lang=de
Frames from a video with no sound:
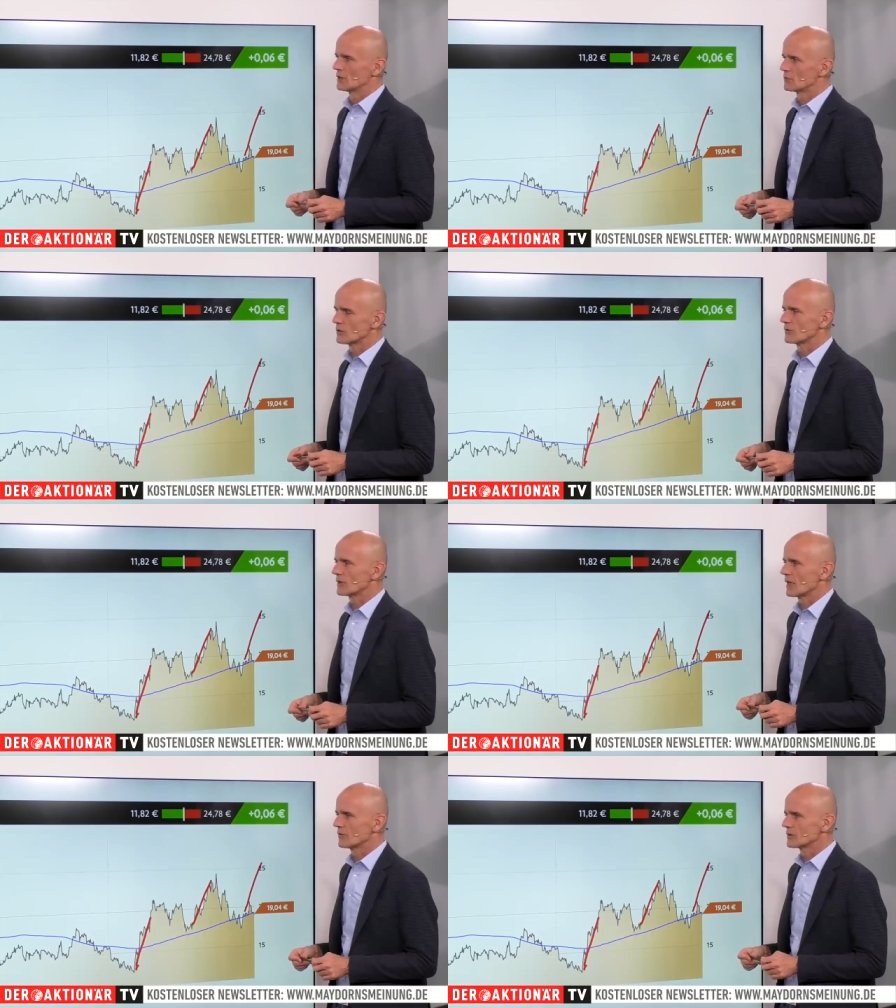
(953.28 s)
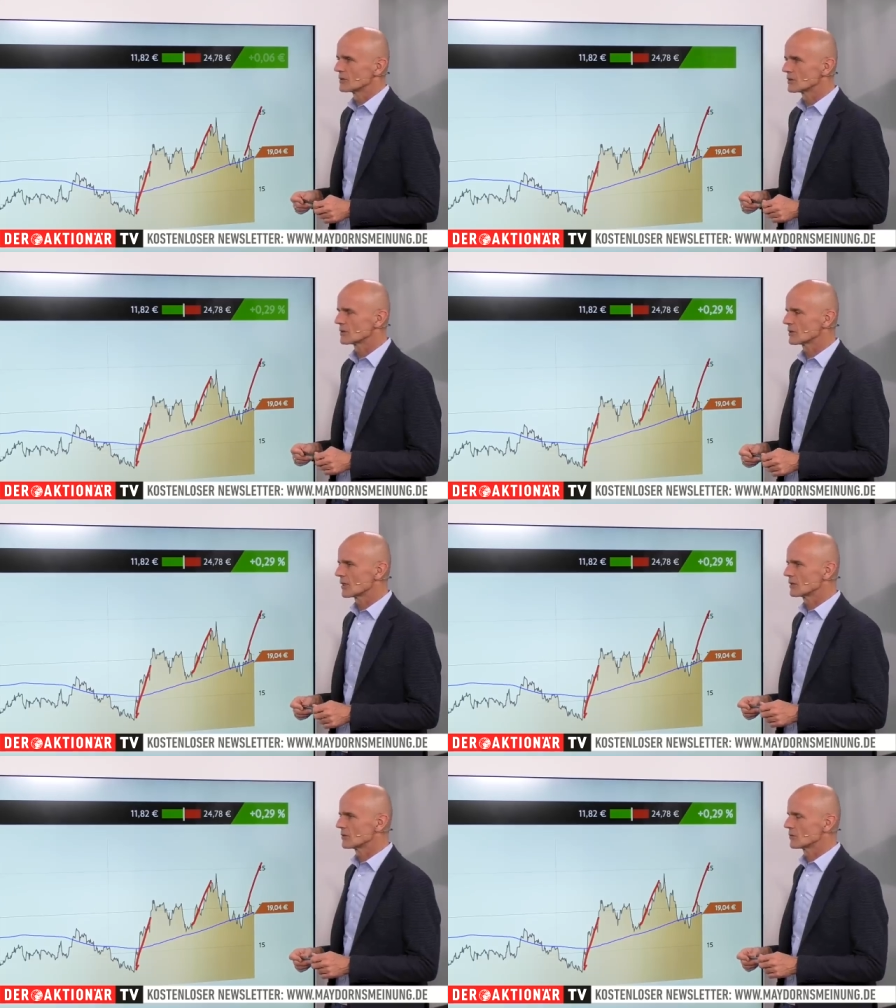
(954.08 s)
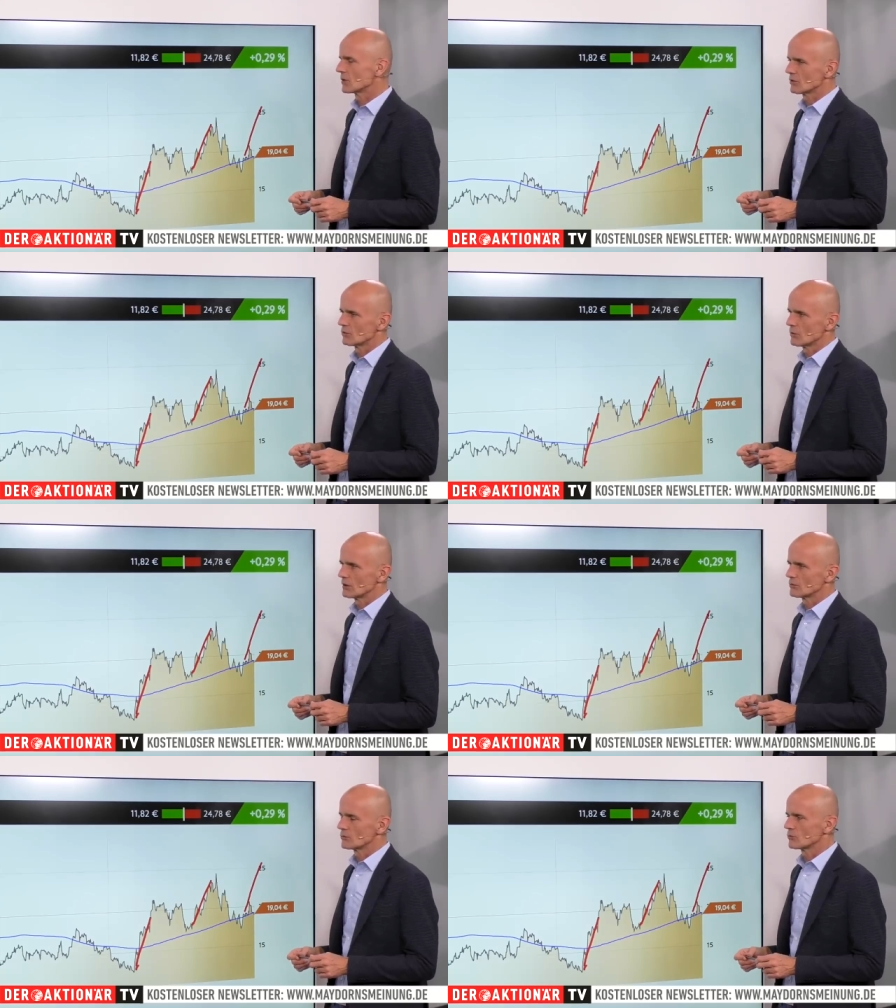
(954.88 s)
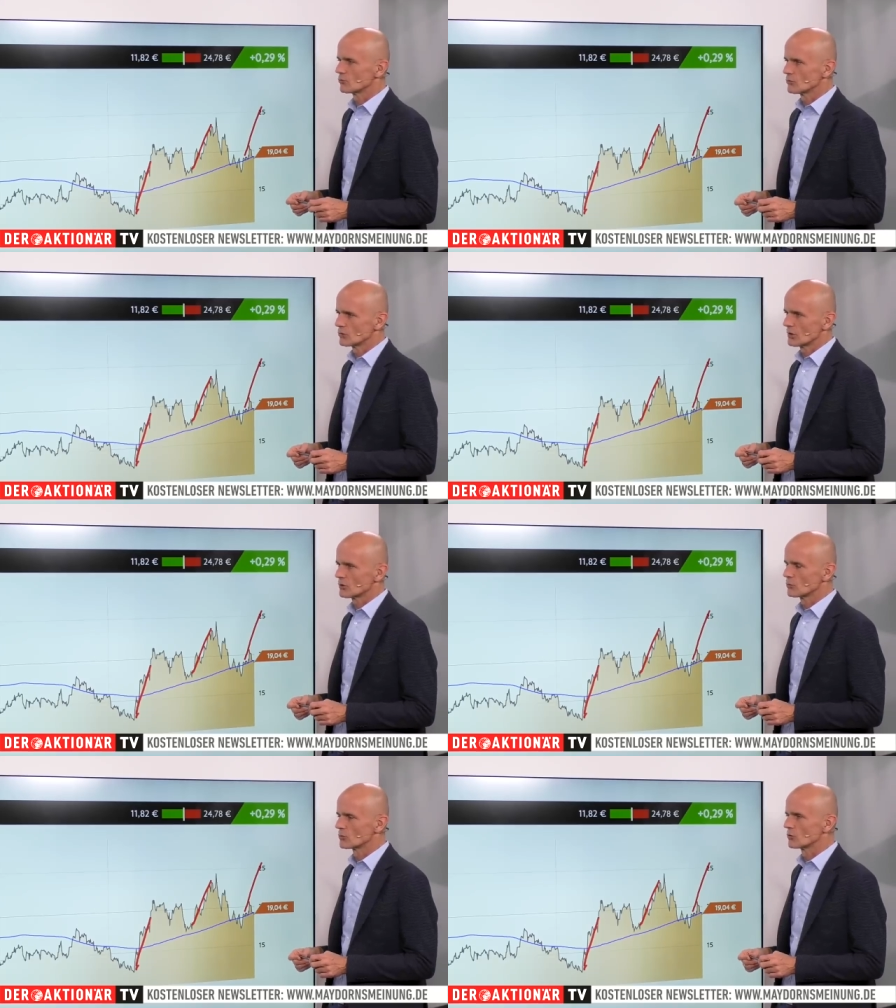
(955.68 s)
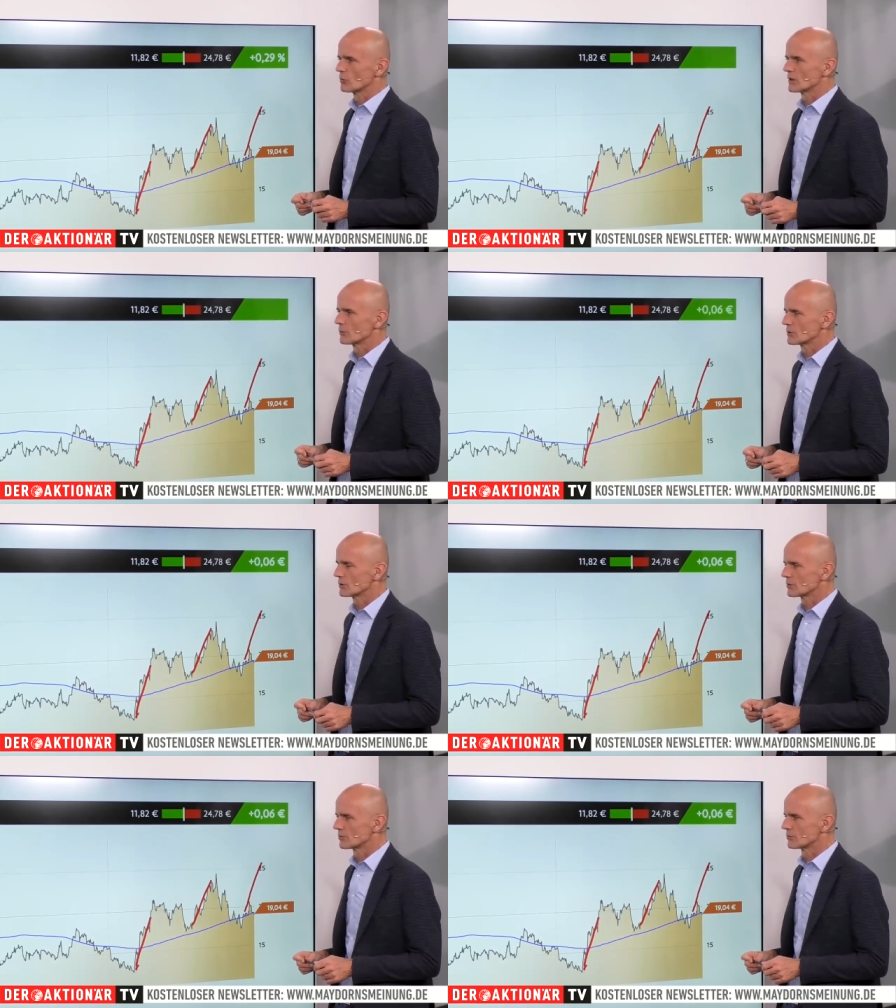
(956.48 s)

und der MKBIS ist ein, ja, ein sehr gutes Übernahmeziel.